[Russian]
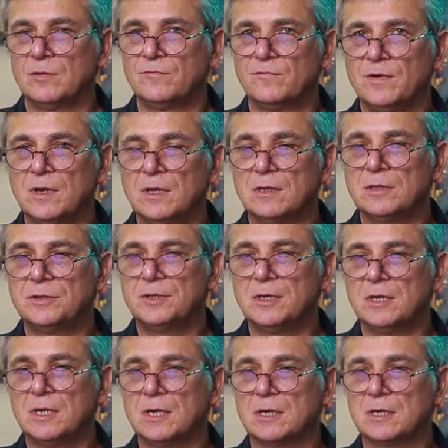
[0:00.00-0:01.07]
ВЛД
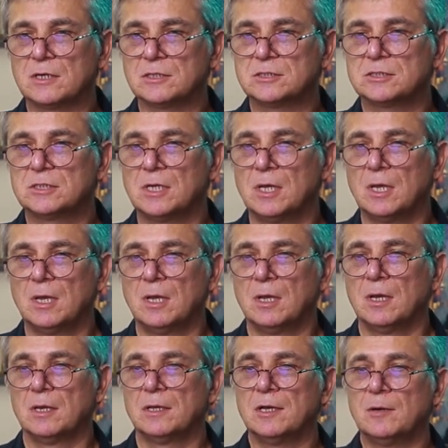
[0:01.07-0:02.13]
Records.
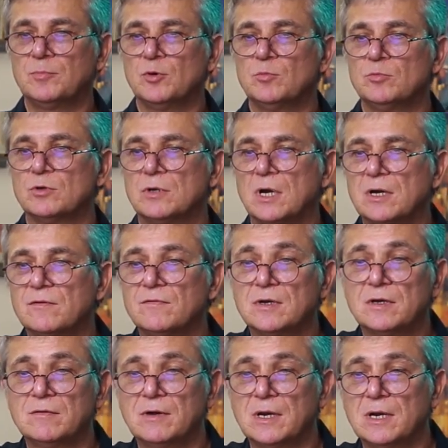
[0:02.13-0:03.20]
Я помню, как вы
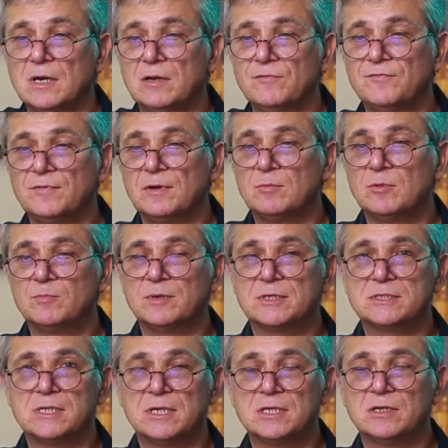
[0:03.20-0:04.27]
говорили в фильме
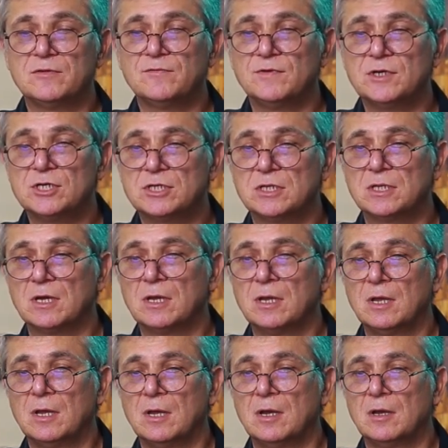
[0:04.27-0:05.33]
«Послание Фешина»
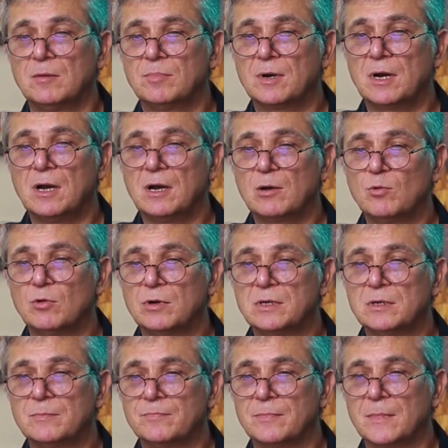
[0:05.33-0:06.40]
про
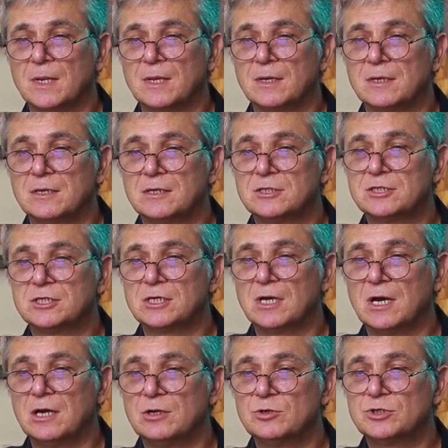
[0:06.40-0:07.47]
огонь,
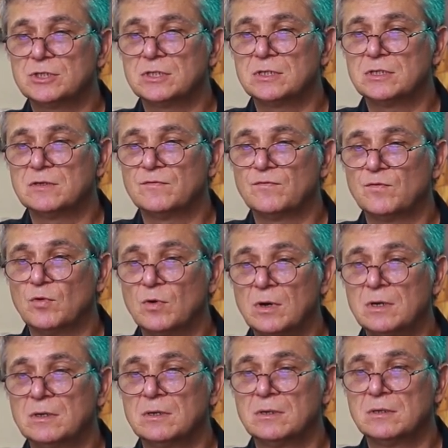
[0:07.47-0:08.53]
изжигающий
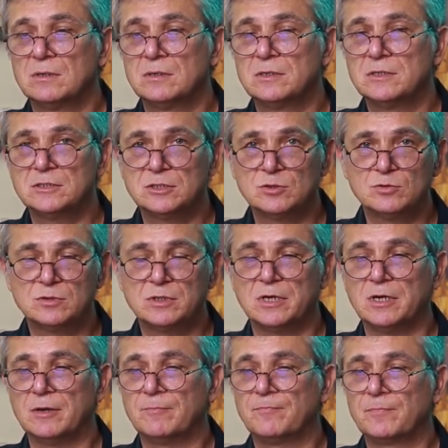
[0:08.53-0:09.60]
его
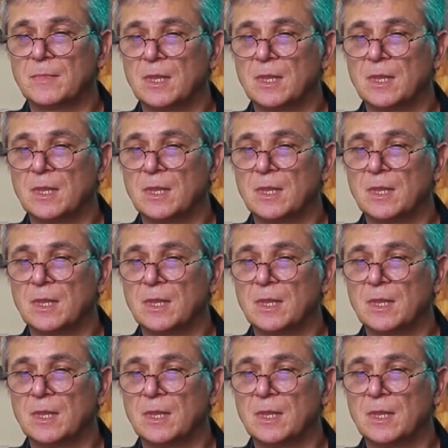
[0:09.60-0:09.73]
изнутри,